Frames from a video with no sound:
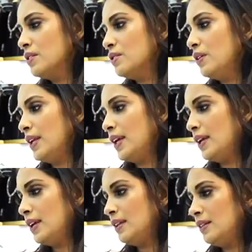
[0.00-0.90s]
ஸோ அண்ட்
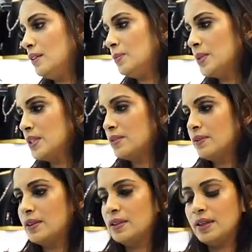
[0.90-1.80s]
அகேன் இந்த பீஸ்
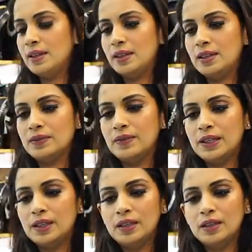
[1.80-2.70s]
வந்து ஐ திங்க் இஸ்
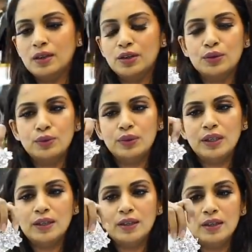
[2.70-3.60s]
வெரி க்யூட்
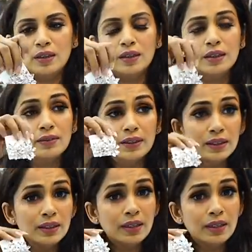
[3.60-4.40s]
ஏன்னா இது வந்து